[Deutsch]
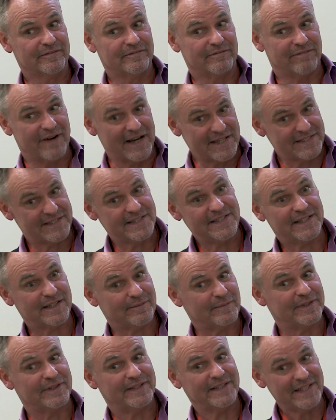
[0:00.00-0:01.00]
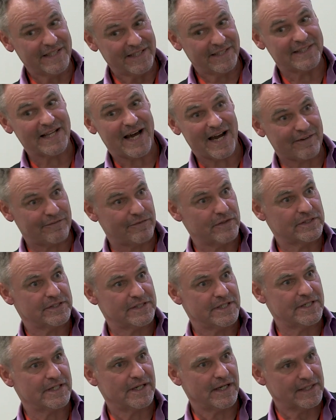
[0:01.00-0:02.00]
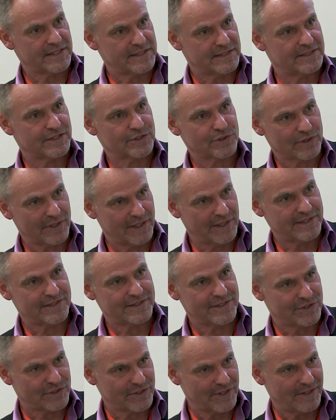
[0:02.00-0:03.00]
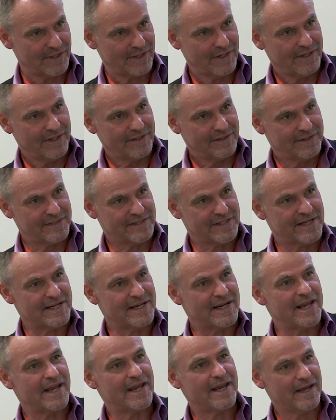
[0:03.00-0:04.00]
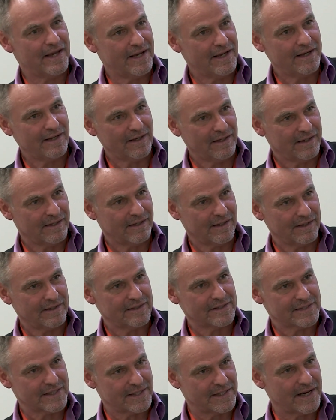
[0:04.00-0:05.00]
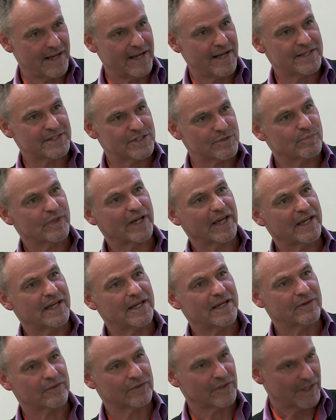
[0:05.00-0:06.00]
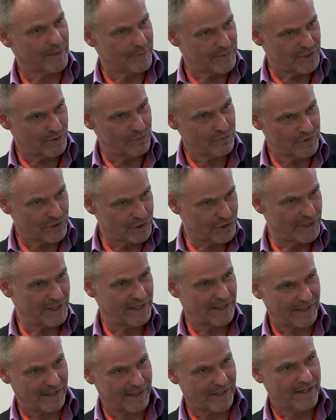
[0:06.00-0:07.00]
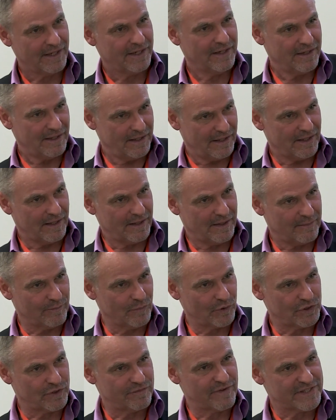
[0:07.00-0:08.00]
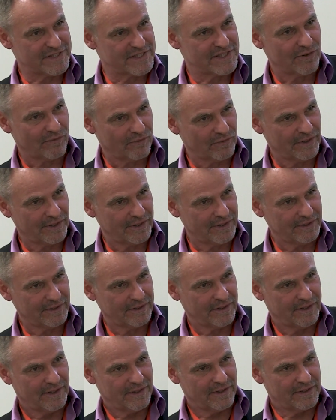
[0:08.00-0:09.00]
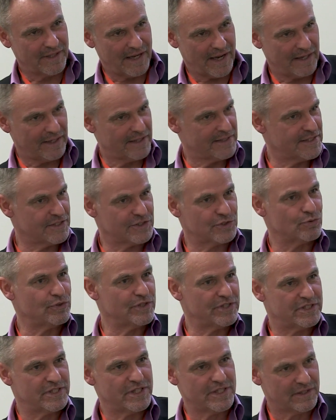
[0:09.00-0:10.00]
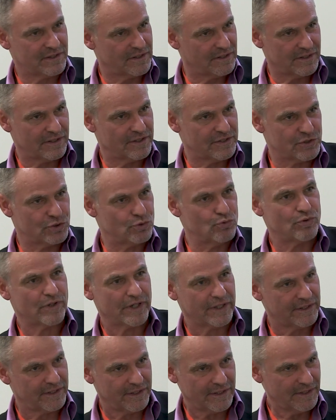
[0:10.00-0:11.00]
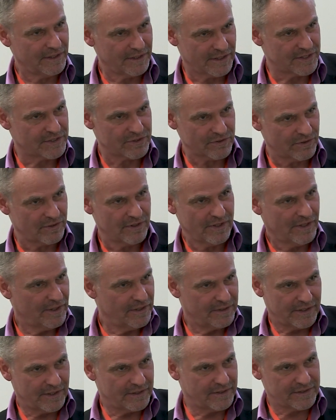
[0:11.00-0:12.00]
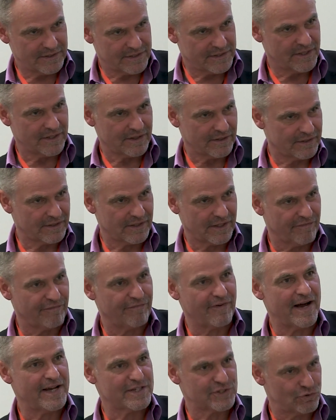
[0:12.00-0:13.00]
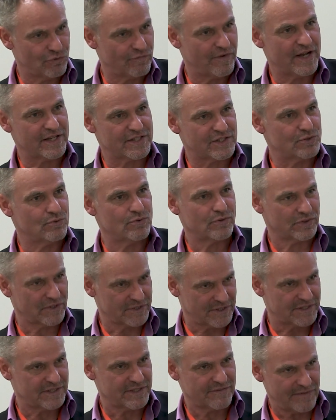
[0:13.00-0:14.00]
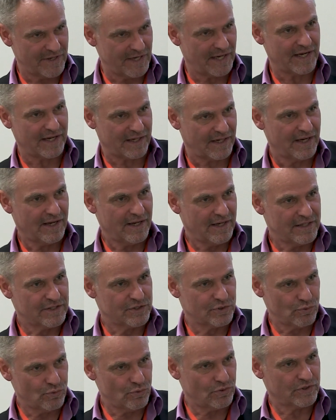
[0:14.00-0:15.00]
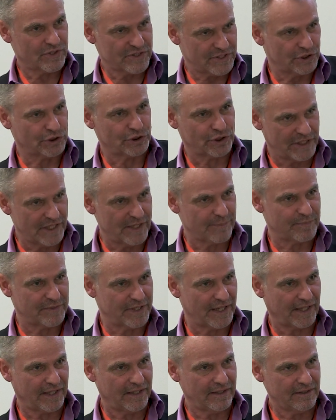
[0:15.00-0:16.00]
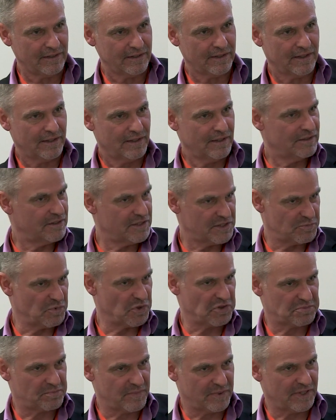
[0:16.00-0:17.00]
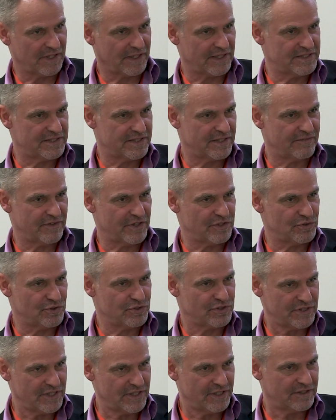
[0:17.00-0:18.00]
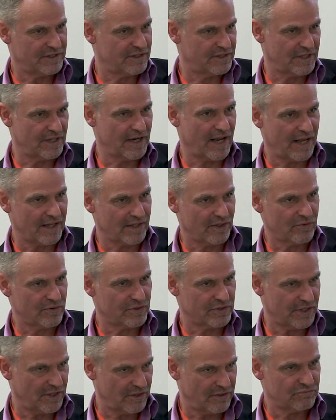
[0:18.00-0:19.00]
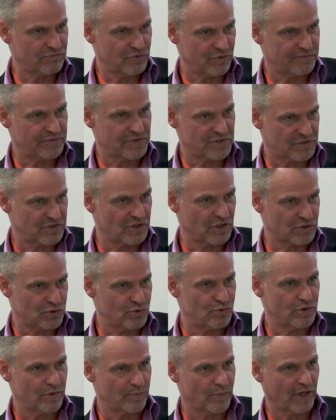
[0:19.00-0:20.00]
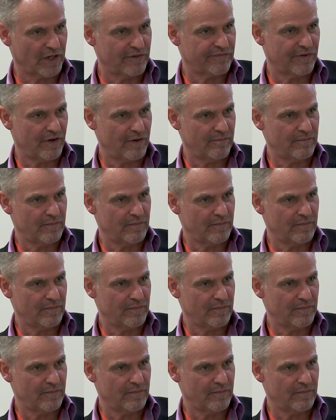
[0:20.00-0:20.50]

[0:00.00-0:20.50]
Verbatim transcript: Was ich aber nicht nachvollziehen kann, ist das journalistische, diese Nähe, ja, diese ja. Nähe zum Krieg. Und da gibt es ja unterschiedliche äh, äh Motivationen. Der eine ist ein Suizidsuchender, also der diese Gefahr so weit sucht, ja. dass er sie wirklich sucht, dass er stirbt darin. Ja. Das macht mir der Christian Werschitz nicht den Eindruck, der dürfte es ganz gut mit, im Griff haben.